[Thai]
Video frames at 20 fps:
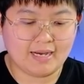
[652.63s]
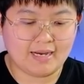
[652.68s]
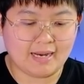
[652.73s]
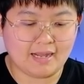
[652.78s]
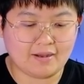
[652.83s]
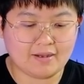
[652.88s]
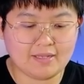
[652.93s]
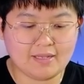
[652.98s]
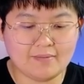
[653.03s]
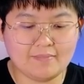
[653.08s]

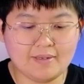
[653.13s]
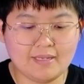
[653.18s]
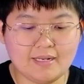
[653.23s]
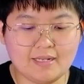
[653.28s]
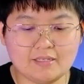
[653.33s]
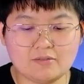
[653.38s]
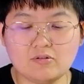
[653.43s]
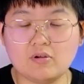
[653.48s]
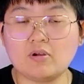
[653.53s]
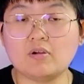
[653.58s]
แล้วก็ยังมีใน
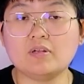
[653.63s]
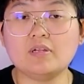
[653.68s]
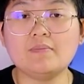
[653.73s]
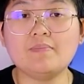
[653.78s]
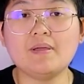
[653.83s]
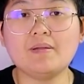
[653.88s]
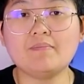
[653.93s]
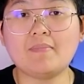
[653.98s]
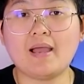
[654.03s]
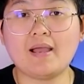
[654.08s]
ส่วนของที่
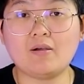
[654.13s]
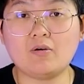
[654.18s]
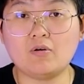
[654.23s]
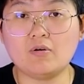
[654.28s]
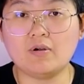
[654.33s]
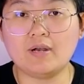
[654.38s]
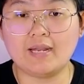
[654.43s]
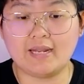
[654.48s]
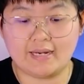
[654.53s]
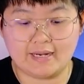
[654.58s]
เป็นมาโคร
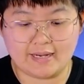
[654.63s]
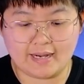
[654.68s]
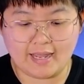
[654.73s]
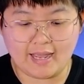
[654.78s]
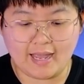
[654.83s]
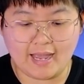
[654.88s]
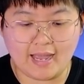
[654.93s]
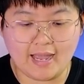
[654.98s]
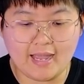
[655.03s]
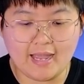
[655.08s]
เลนส์นะ
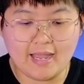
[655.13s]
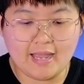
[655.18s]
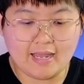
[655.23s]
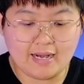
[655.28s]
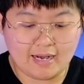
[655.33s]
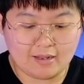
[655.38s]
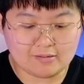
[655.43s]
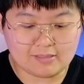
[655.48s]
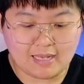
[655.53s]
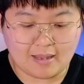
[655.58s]
คะ
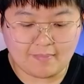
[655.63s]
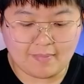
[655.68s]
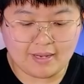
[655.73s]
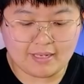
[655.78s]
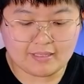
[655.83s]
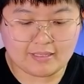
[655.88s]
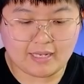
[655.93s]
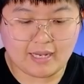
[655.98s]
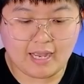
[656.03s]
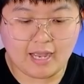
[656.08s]
เราสามารถ
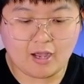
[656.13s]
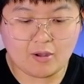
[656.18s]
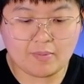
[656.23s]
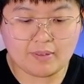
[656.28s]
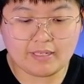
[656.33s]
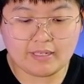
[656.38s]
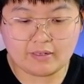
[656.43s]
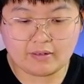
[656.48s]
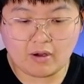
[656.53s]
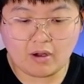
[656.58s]
ที่จะเข้าไป
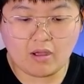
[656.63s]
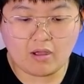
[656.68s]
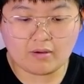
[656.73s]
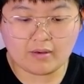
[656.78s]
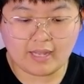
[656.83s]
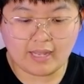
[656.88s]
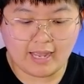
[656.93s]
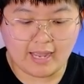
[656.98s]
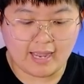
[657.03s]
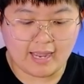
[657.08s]
ที่กล้อง
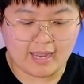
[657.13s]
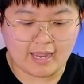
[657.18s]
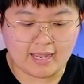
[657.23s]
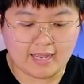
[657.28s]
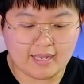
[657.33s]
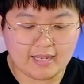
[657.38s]
ค่ะ